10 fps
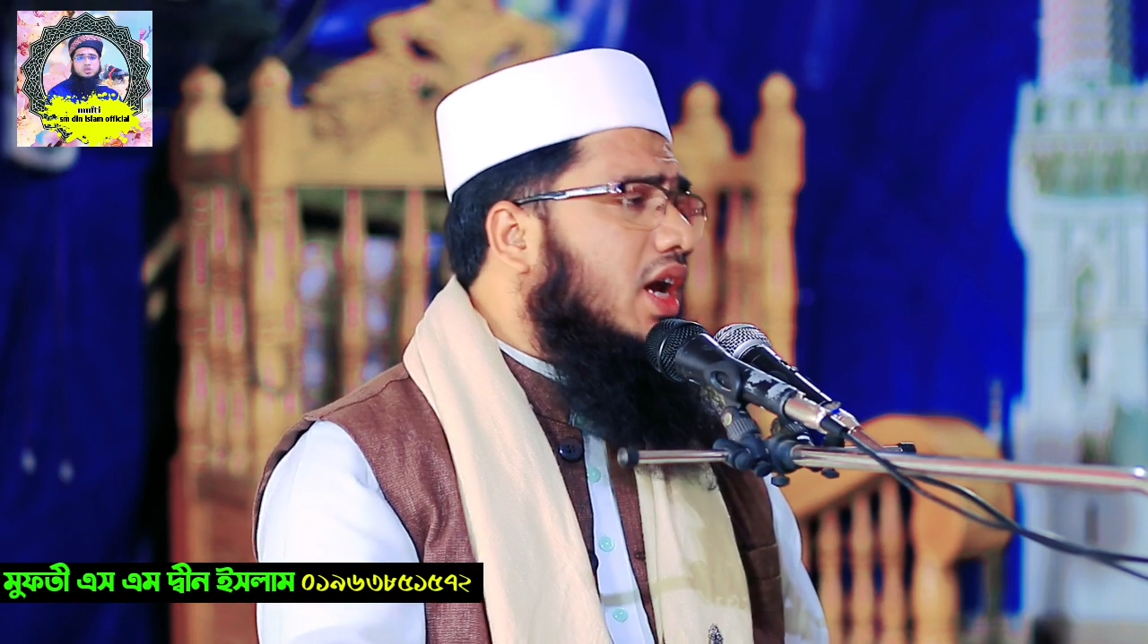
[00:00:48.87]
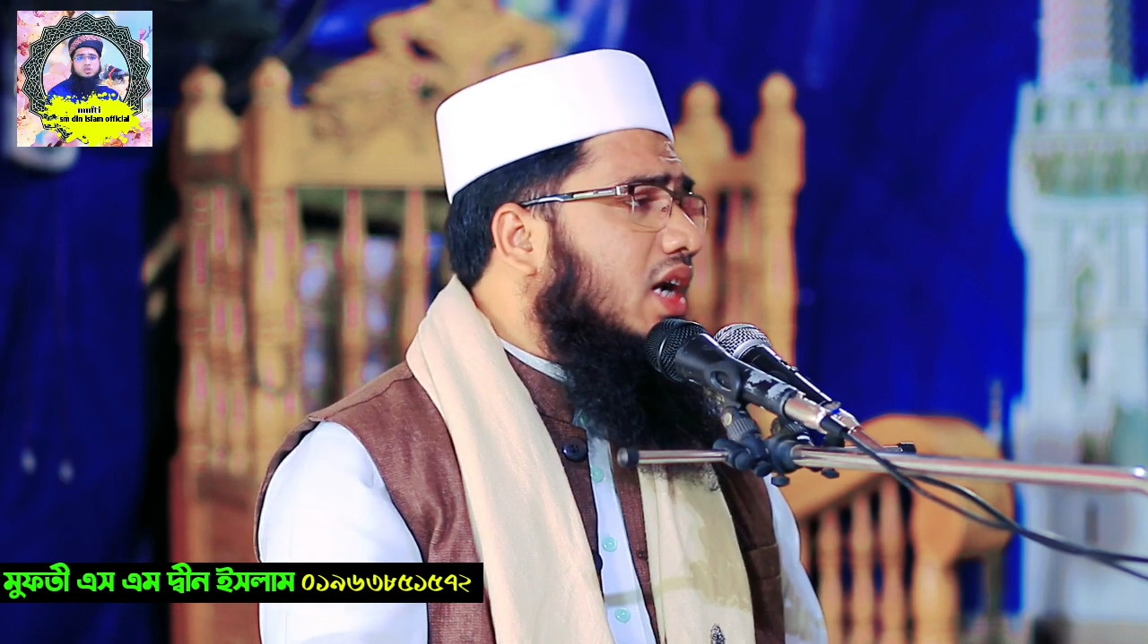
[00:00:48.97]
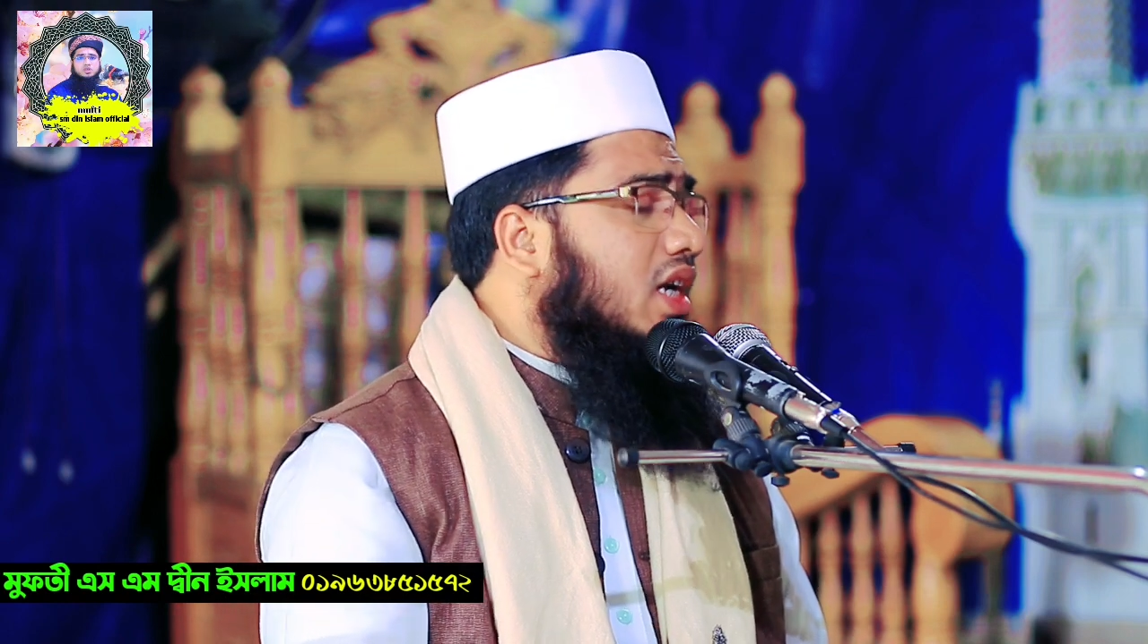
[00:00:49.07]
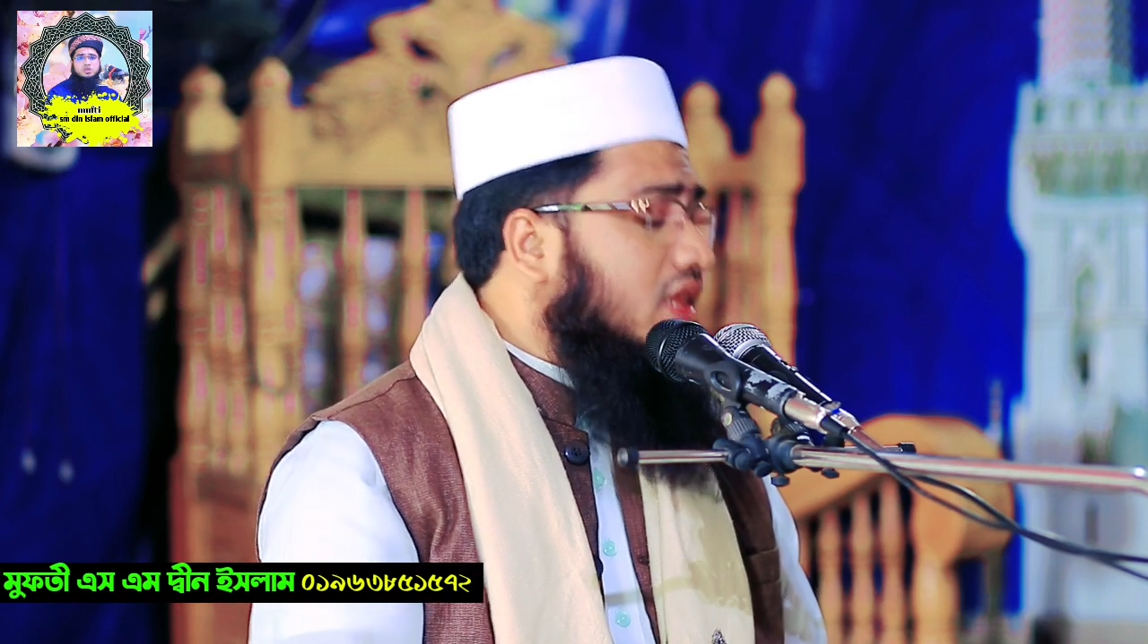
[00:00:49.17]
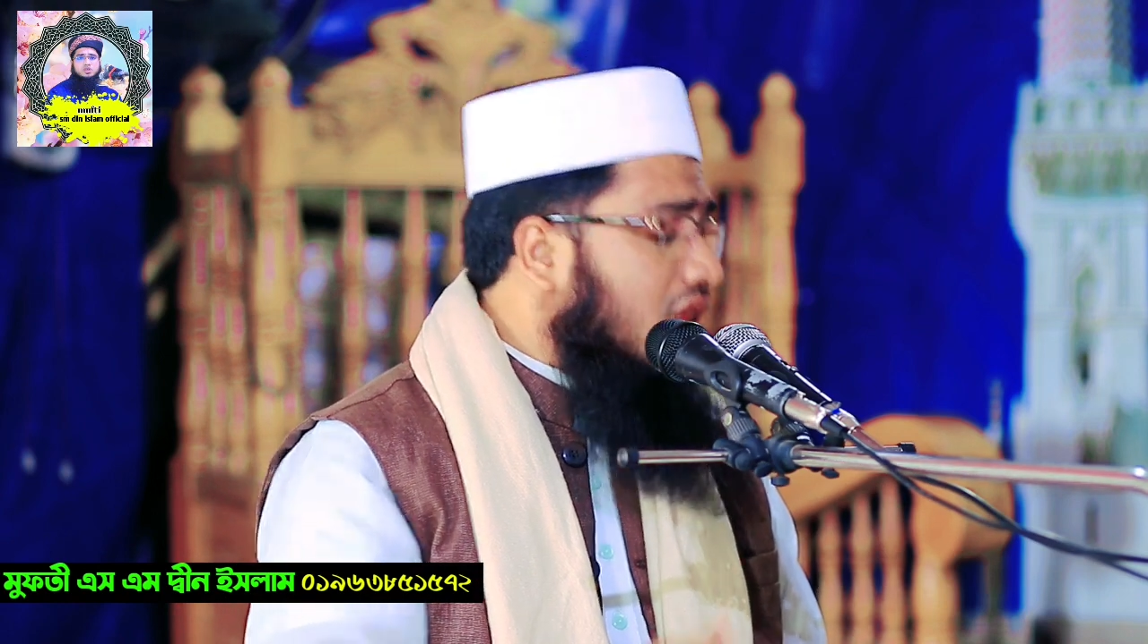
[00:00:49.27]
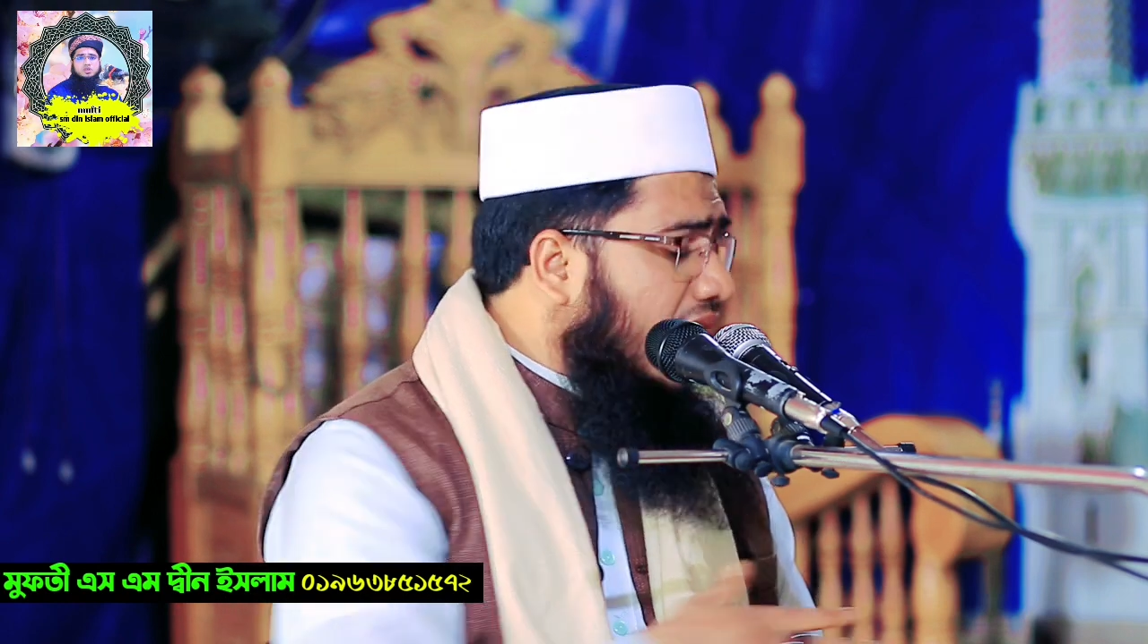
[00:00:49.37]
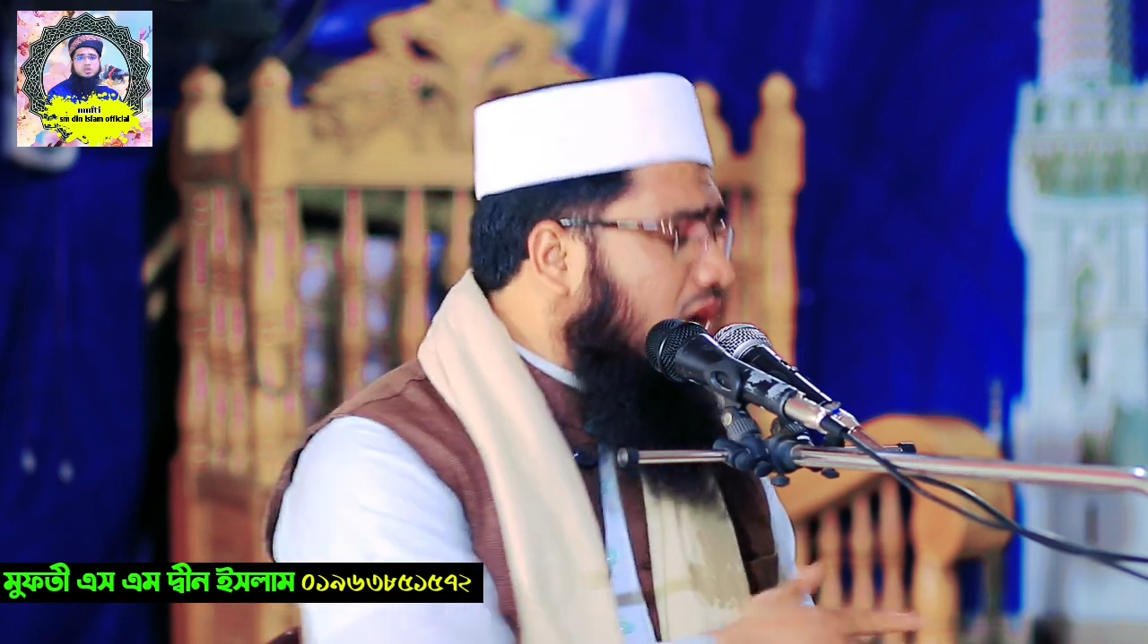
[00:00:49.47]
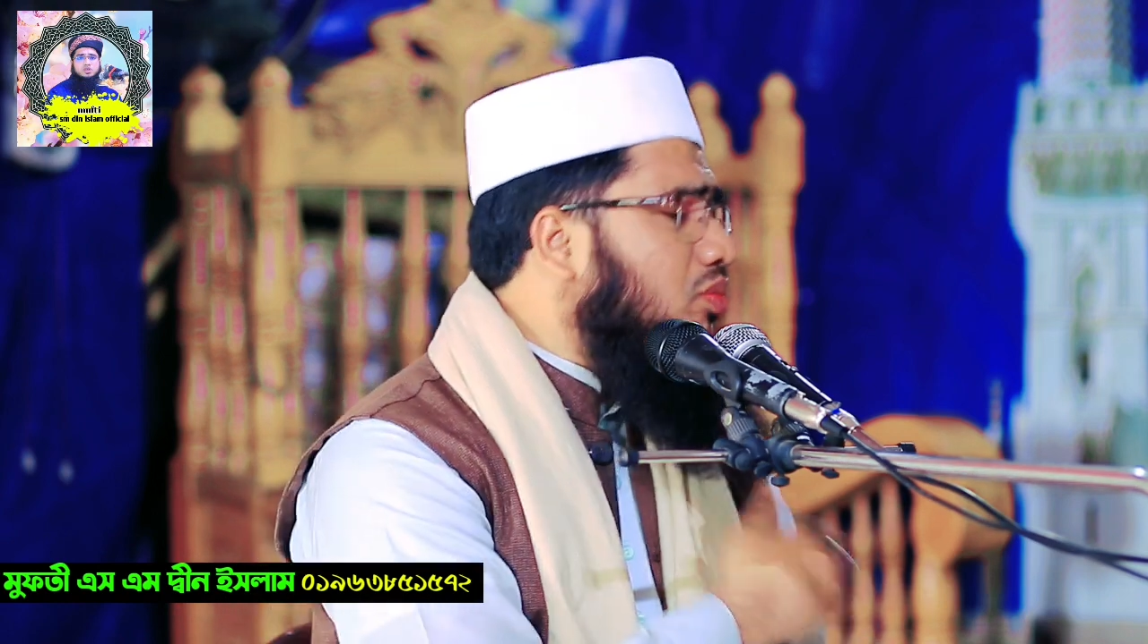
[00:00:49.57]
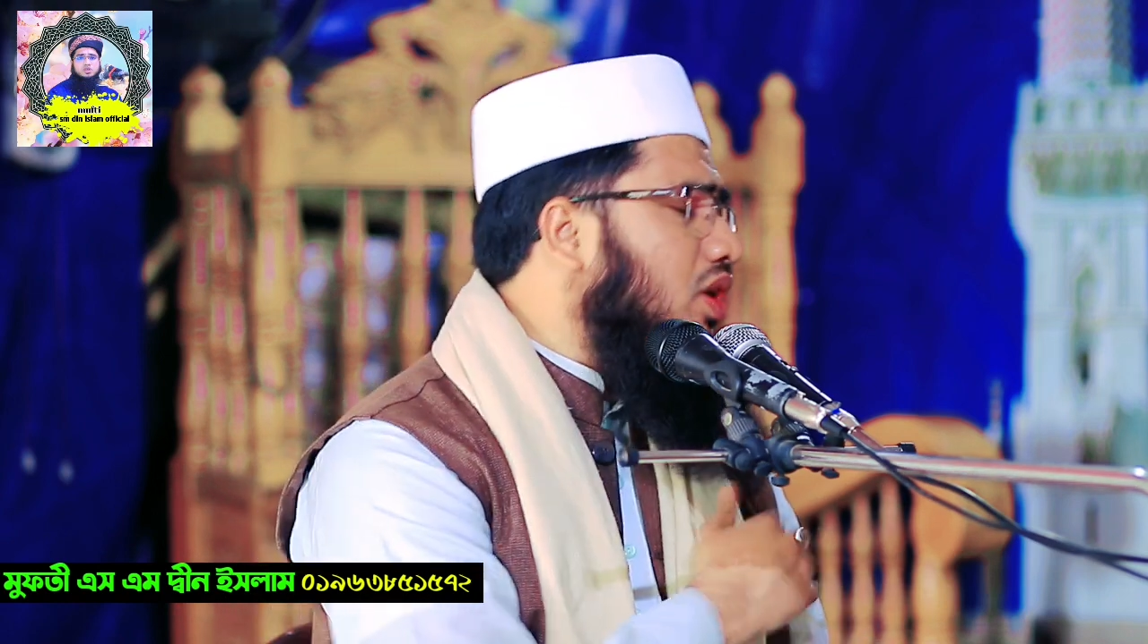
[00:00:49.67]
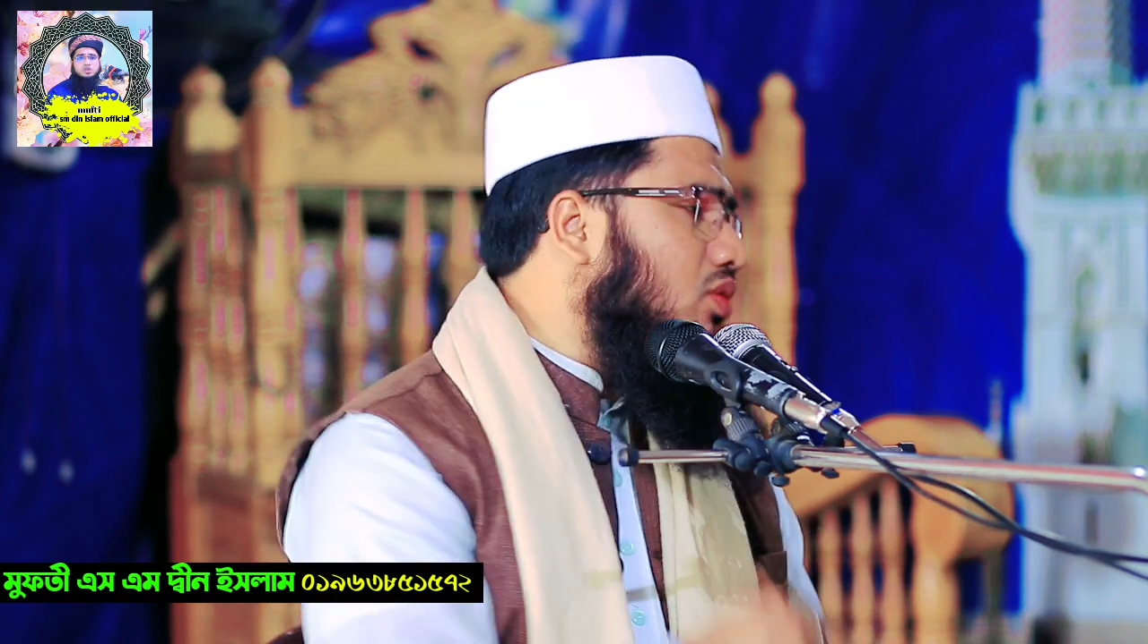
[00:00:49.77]
একটা দান
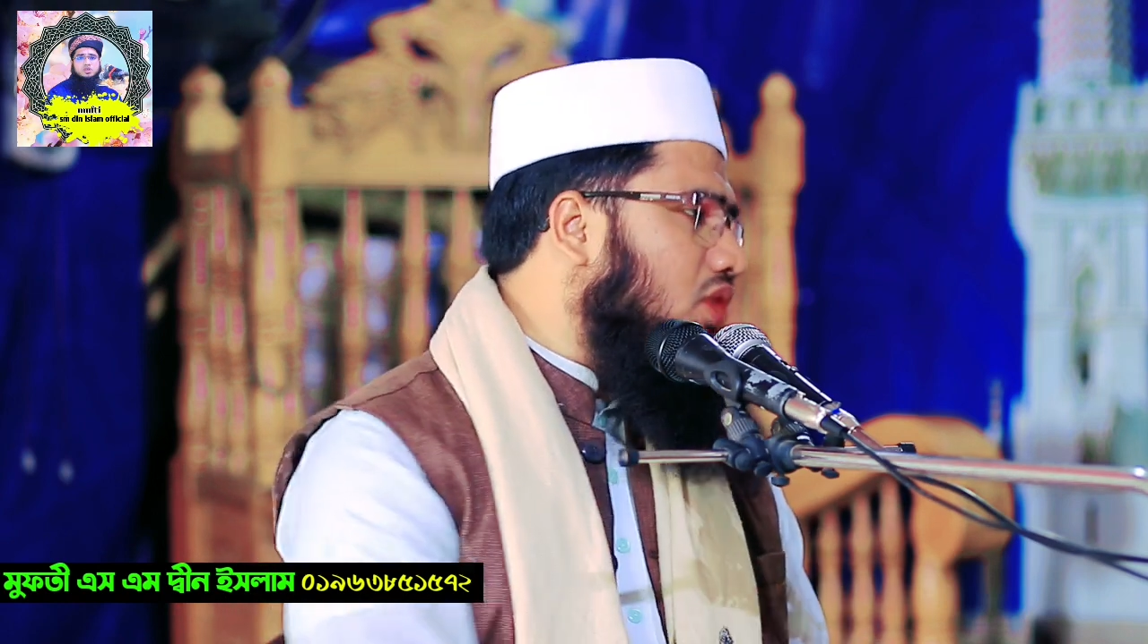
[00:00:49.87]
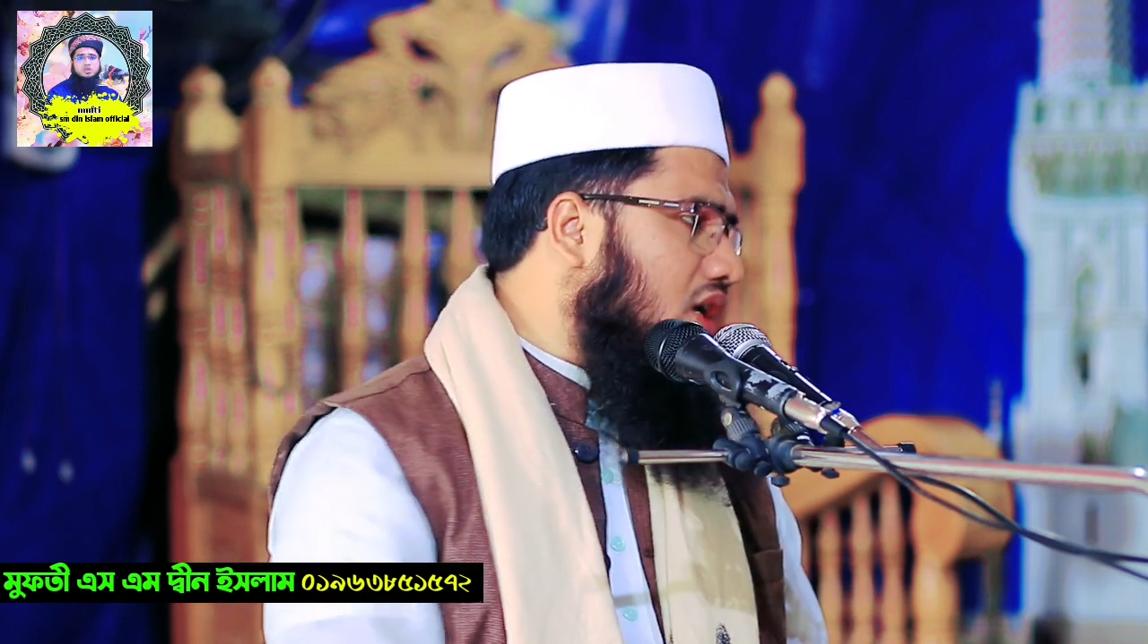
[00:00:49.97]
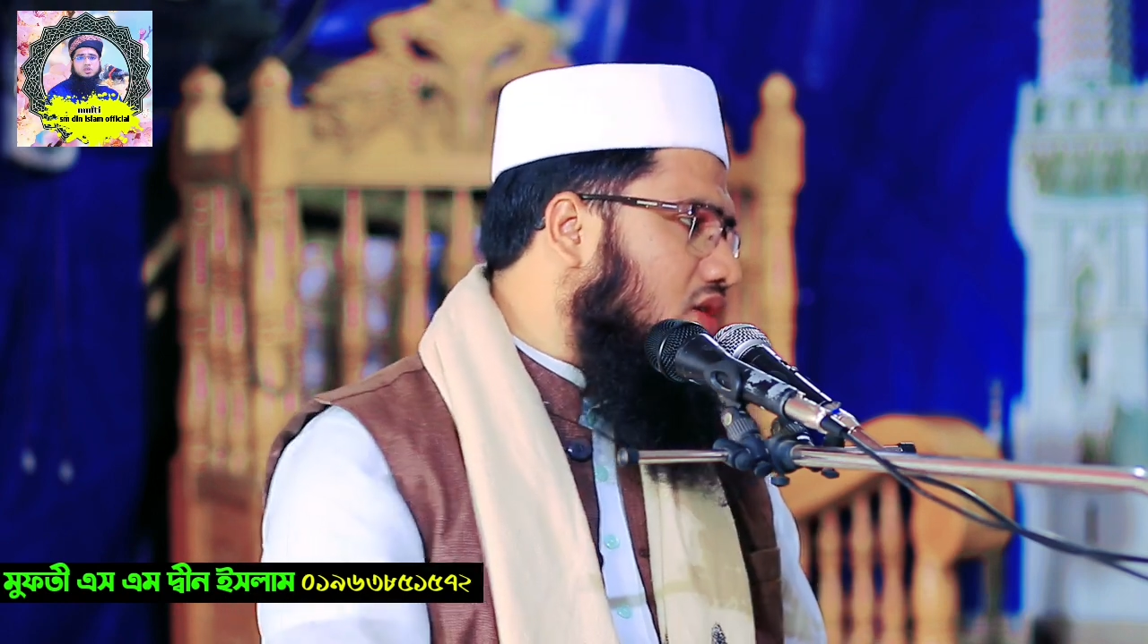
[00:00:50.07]
বলে উল্লেখ